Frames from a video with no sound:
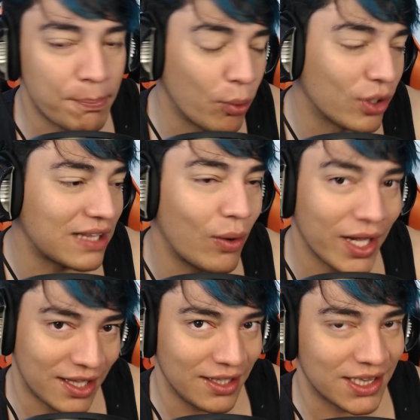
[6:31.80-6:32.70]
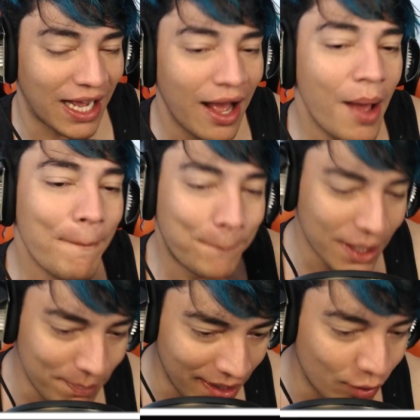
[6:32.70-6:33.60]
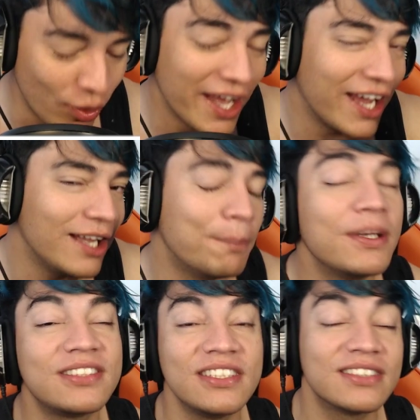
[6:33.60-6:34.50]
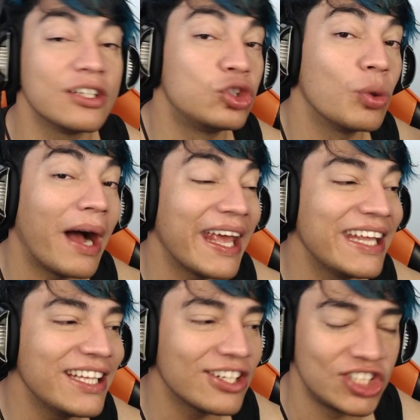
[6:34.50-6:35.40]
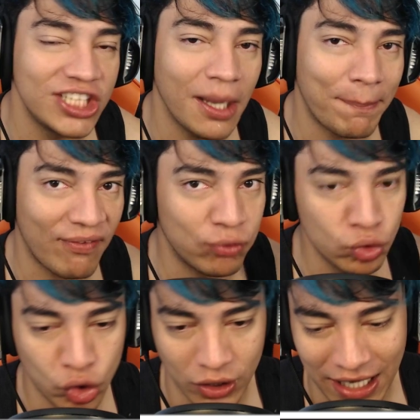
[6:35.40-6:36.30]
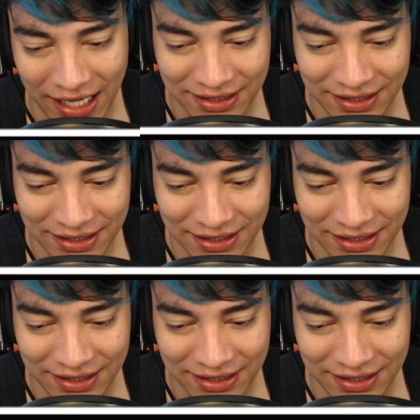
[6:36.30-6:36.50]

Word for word: portal aqui, tá? Primeiro, ele precisa de uma energia para funcionar,